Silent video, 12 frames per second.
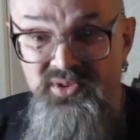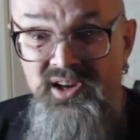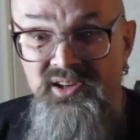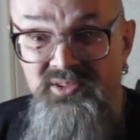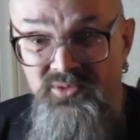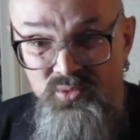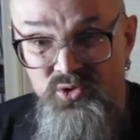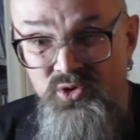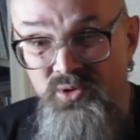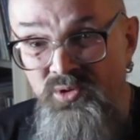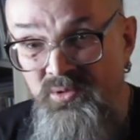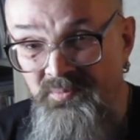Фарн
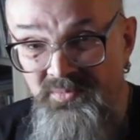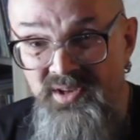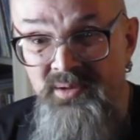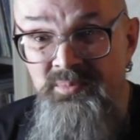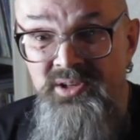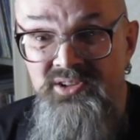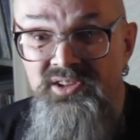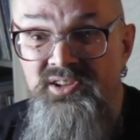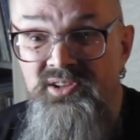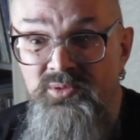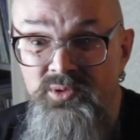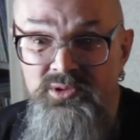ушел
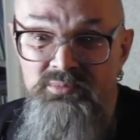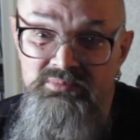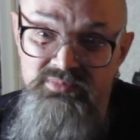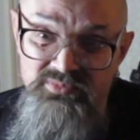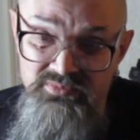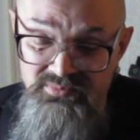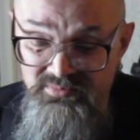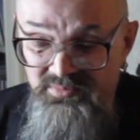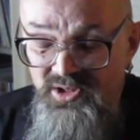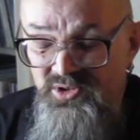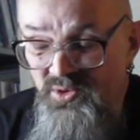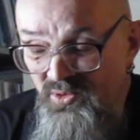опять-таки. Он
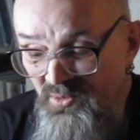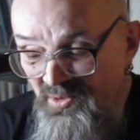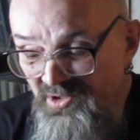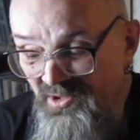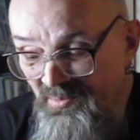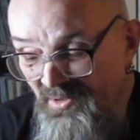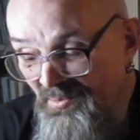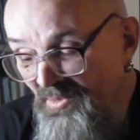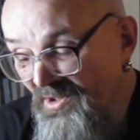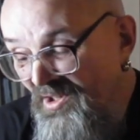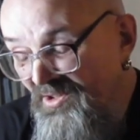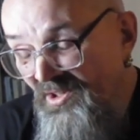большой любитель был
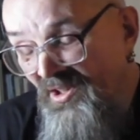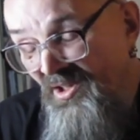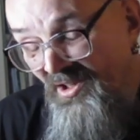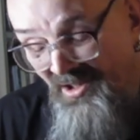менять